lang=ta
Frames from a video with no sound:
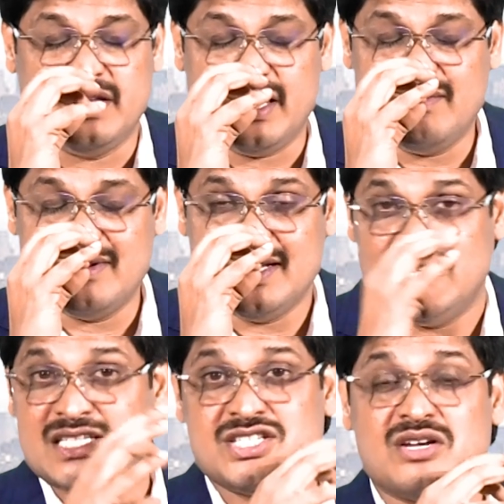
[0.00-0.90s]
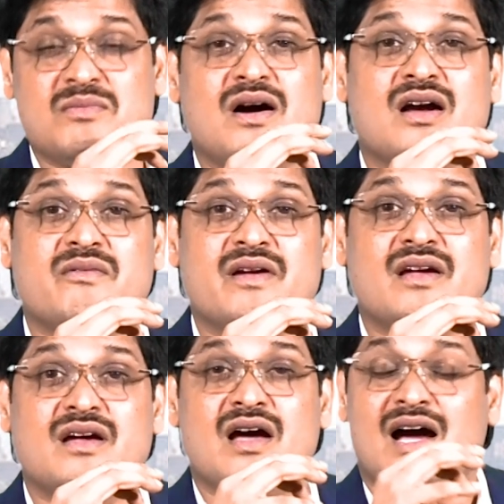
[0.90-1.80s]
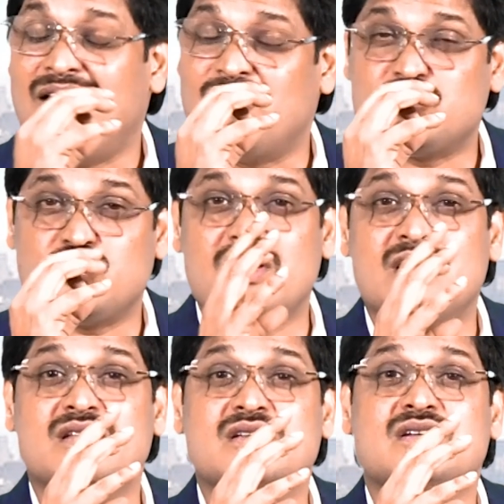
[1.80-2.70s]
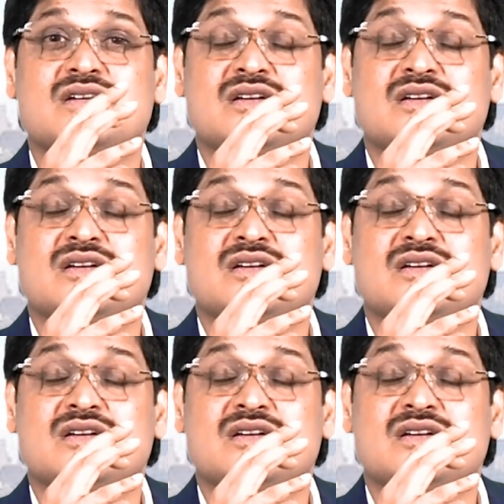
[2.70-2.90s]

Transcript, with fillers: தேவன் நிச்சயமாகவே அவர் சொன்னது